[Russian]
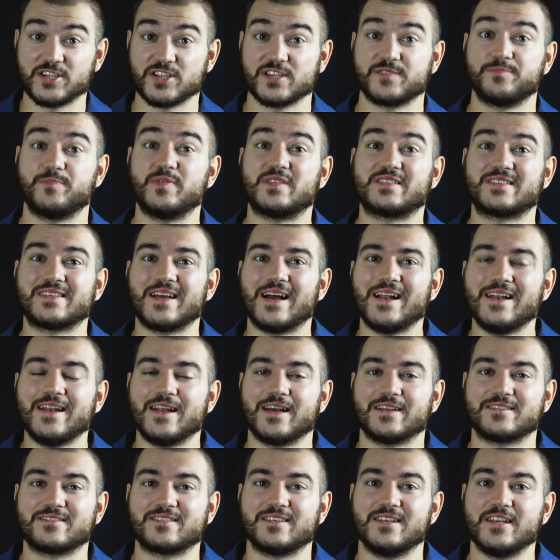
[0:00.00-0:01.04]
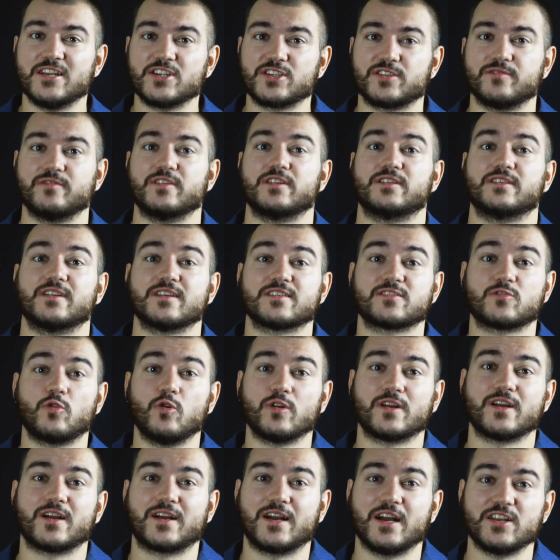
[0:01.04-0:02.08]
даже специально отслеживает,
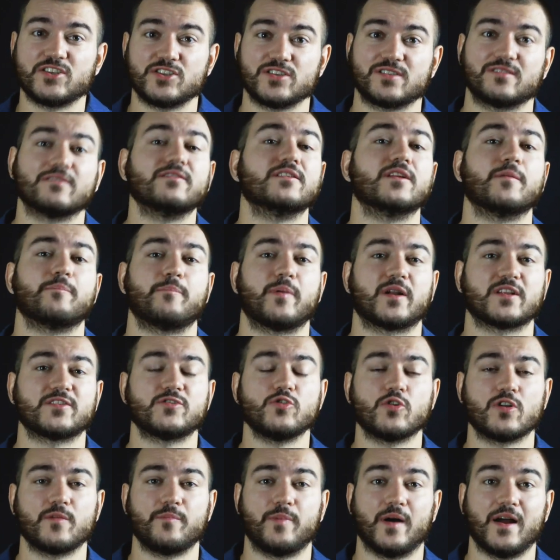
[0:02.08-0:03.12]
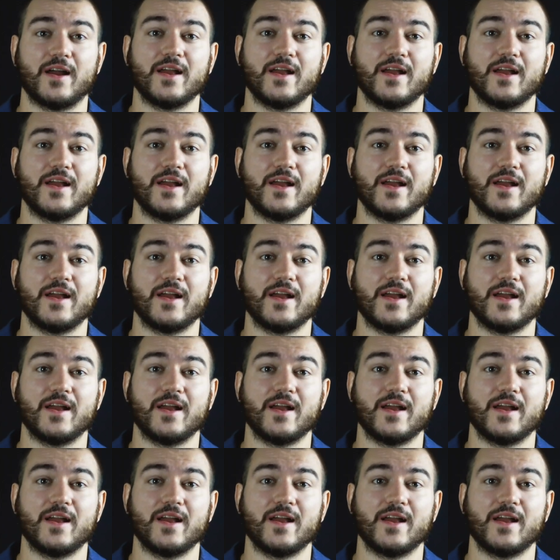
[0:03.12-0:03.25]
насколько качественно партнеры